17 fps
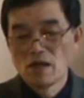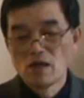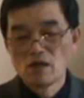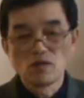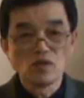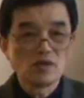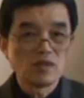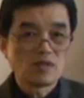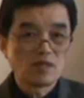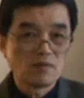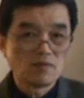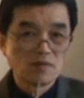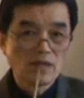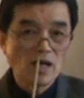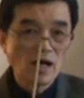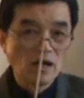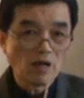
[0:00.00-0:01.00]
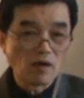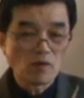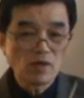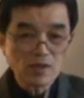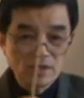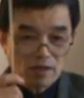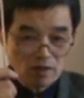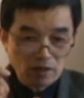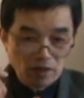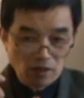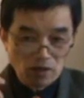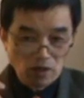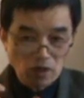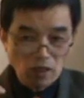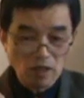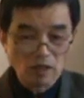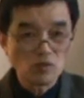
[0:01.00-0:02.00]
所以它很快在
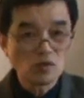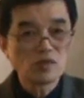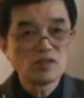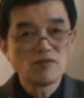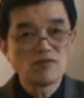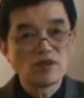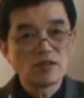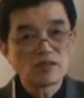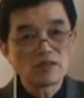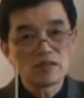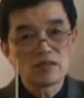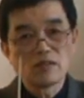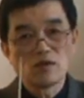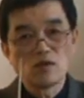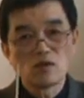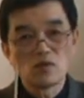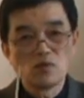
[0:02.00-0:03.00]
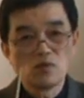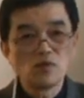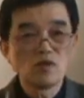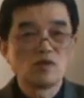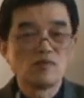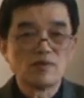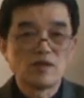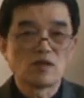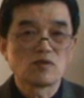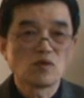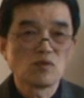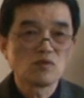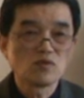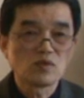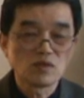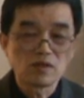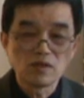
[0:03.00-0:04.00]
很多地方，这个雨水比较充
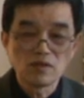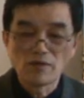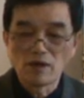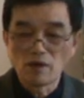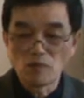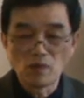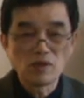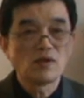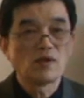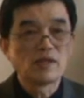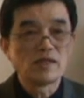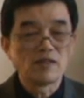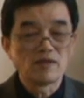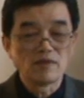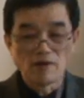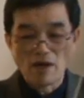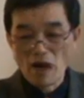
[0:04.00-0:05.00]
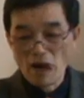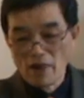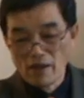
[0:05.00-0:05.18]
足的地方、温暖的地方，